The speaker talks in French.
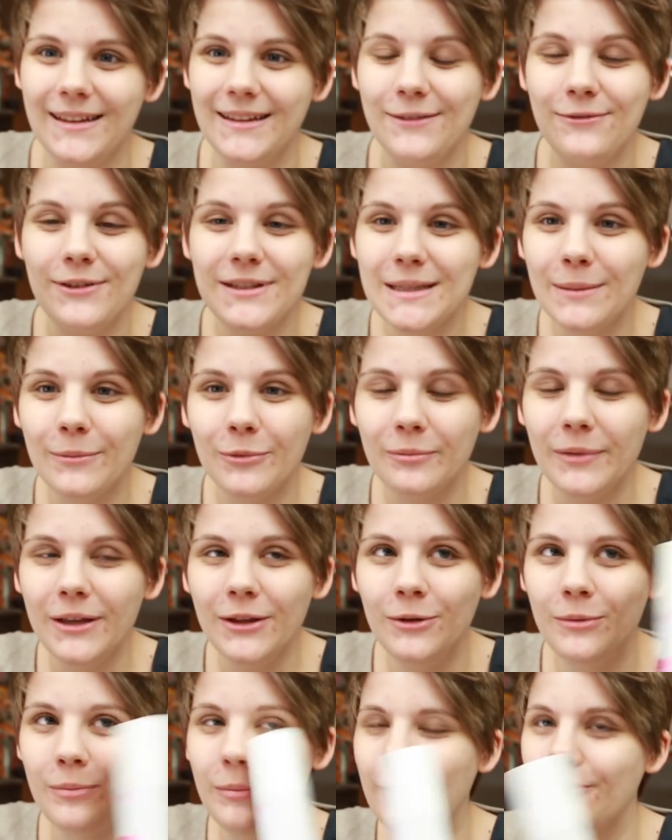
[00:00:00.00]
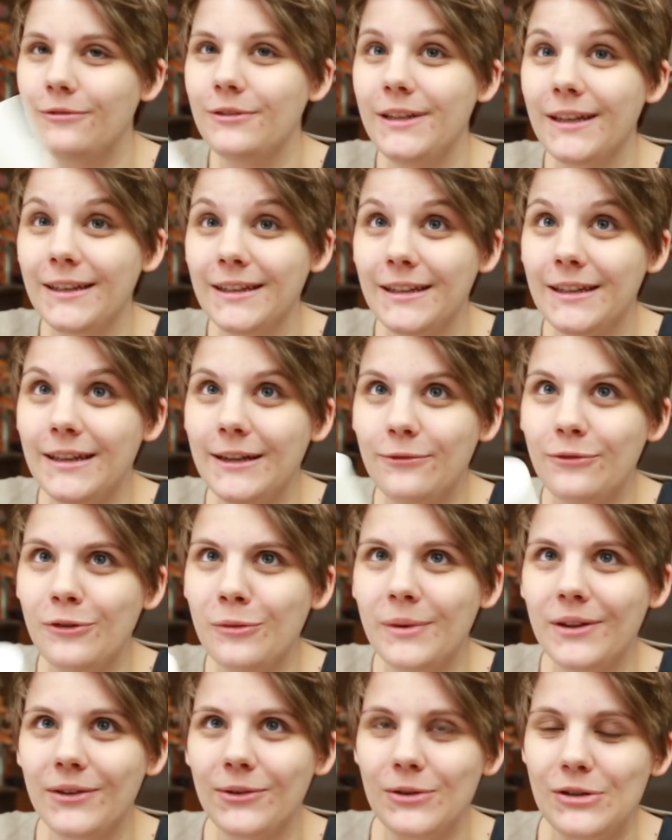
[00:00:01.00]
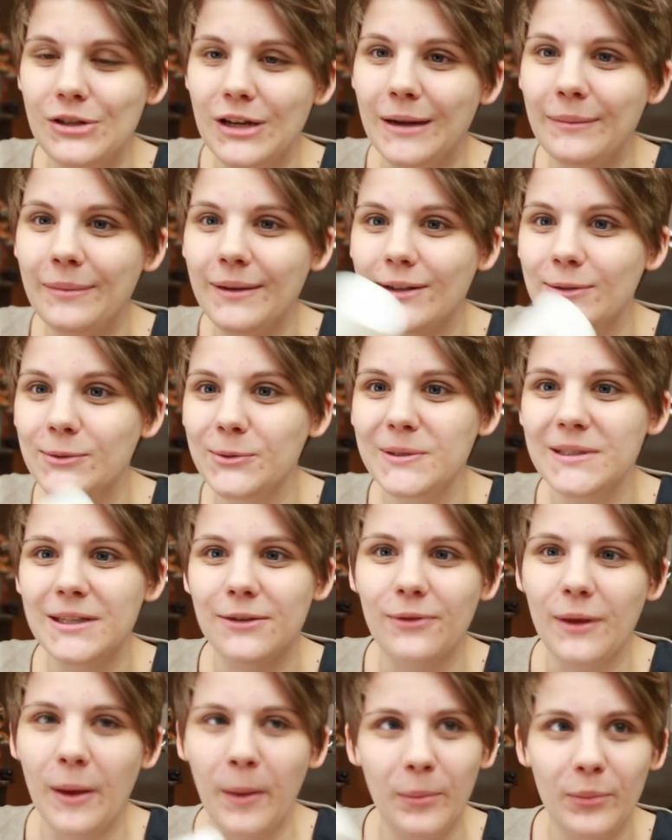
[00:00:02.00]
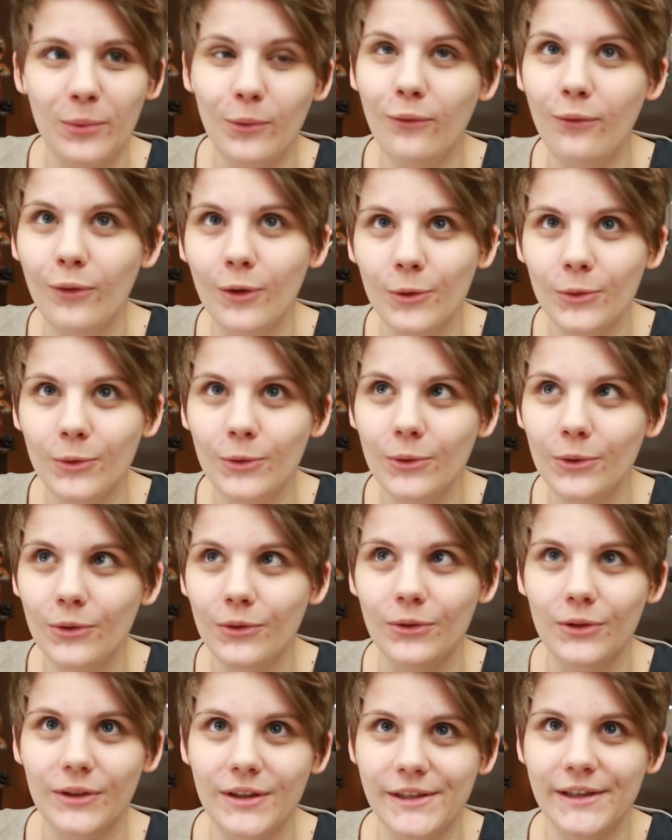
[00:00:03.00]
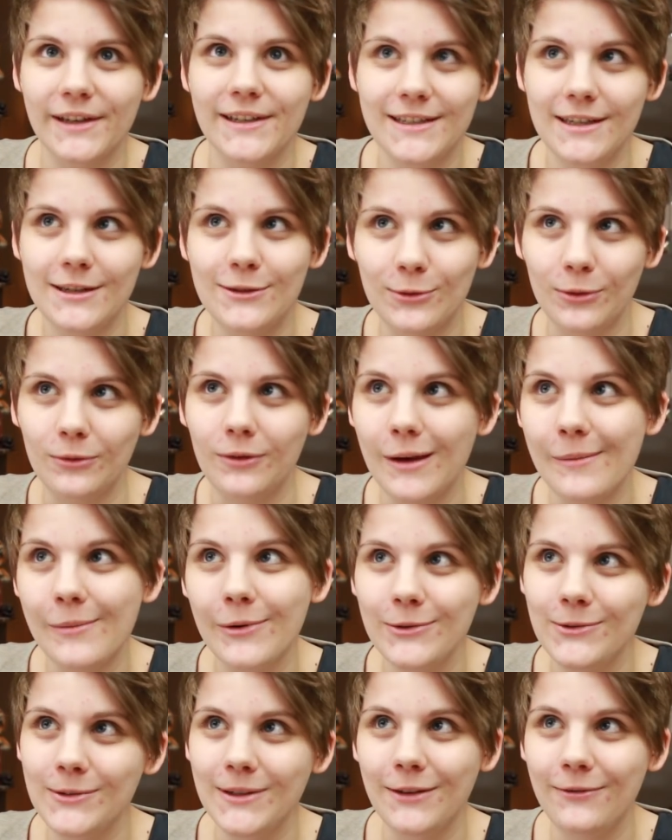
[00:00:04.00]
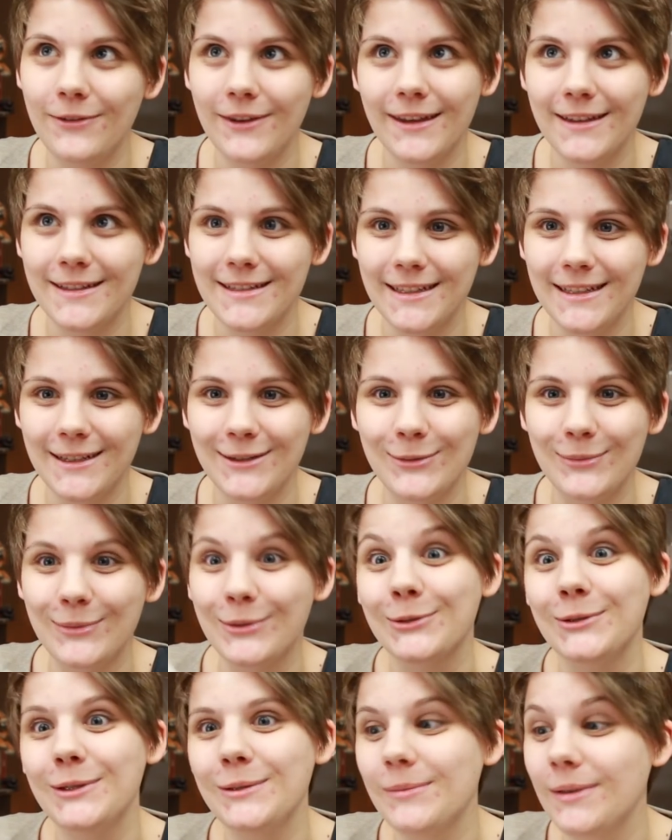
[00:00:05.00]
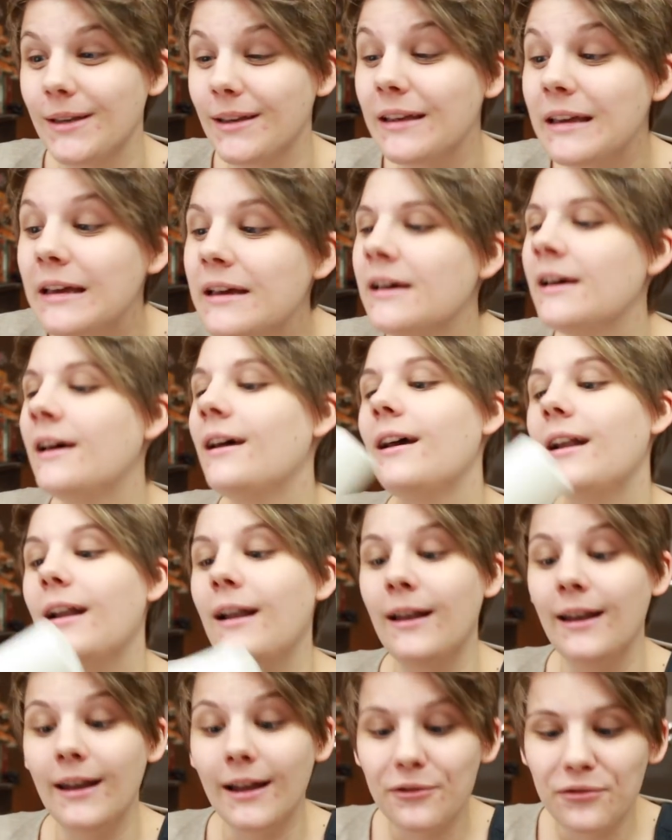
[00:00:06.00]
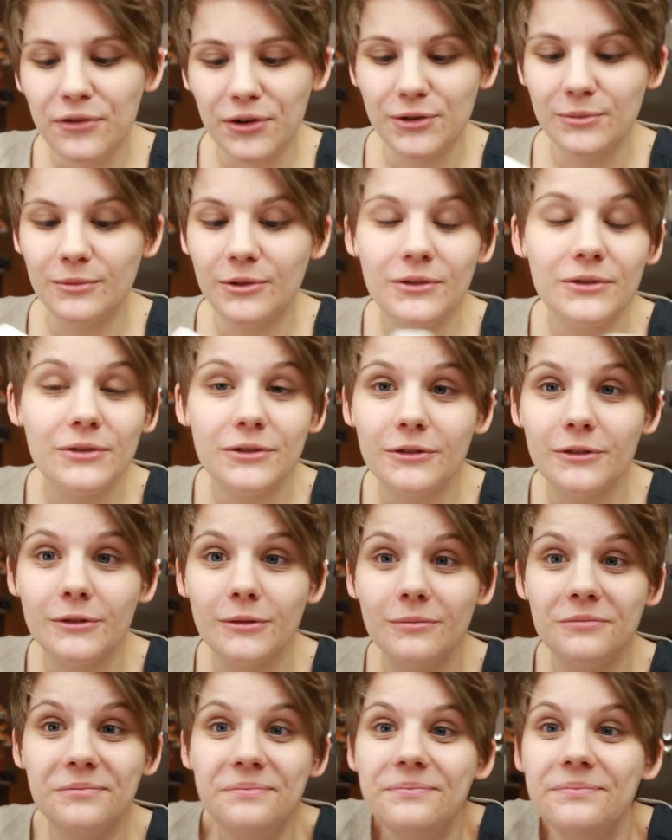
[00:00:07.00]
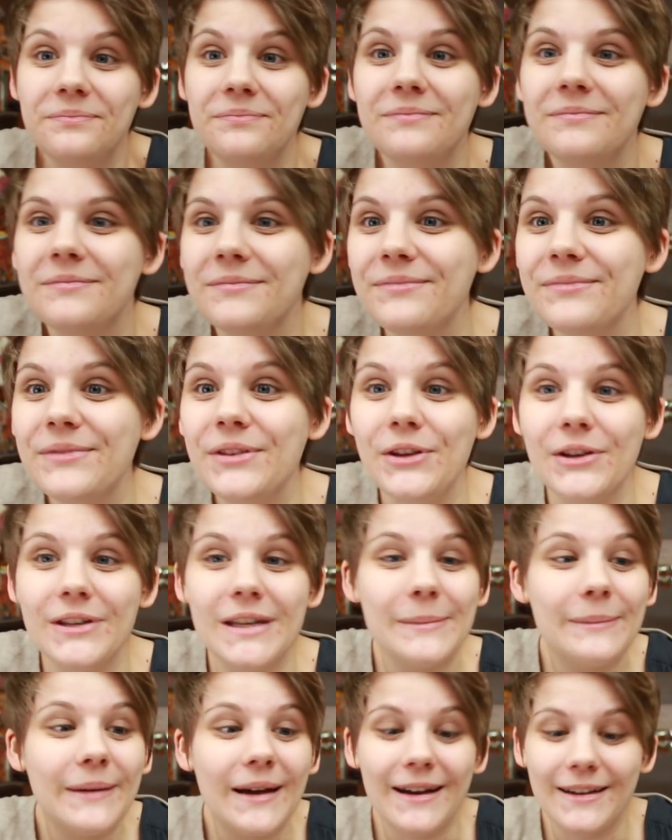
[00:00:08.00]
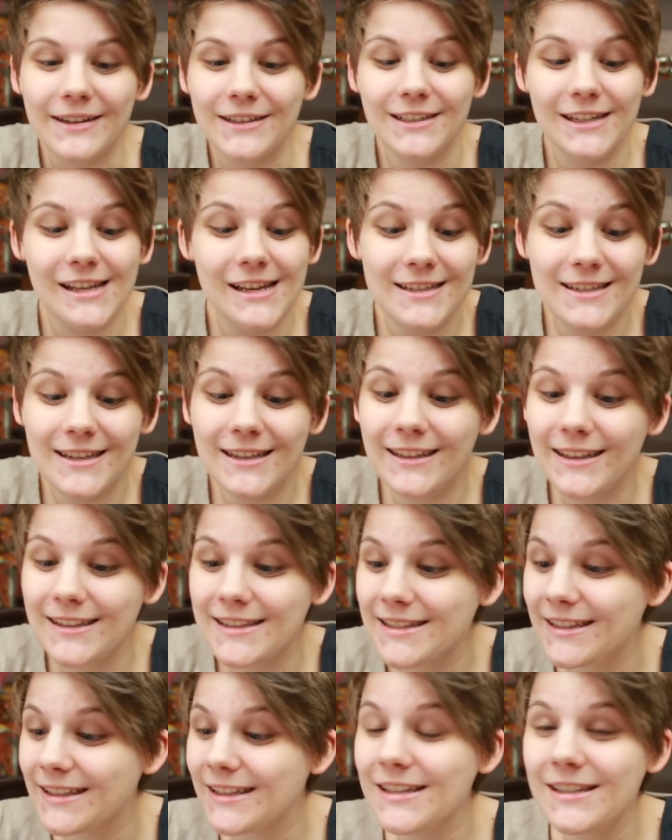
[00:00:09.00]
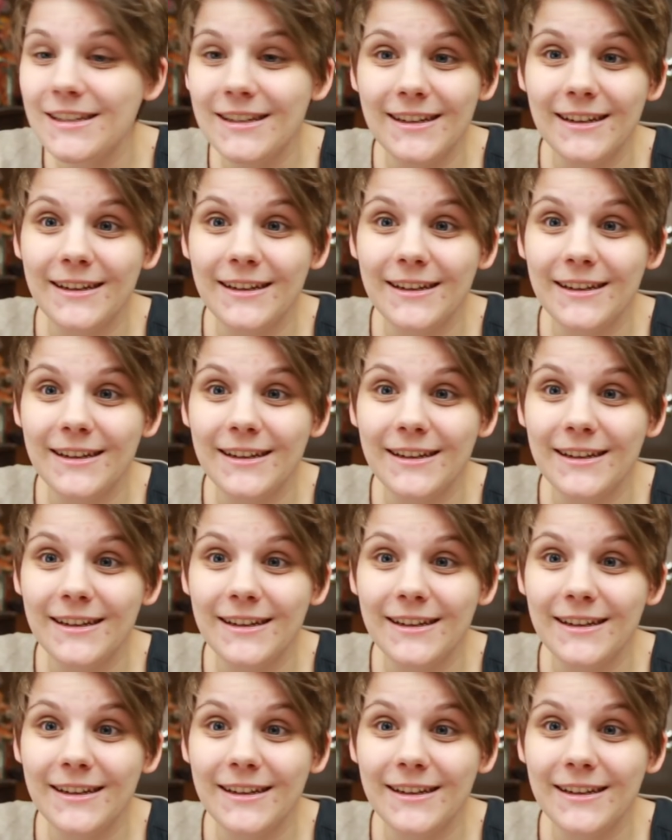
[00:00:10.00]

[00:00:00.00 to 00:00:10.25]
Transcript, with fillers: des fois ça m'embête de ne pas vous dire des défauts parce que j'ai l'impression que ça fait un peu vendeuse euh, qui insiste vraiment sur l'efficacité du produit mais là franchement je... il n'y en a pas. Je les ai testés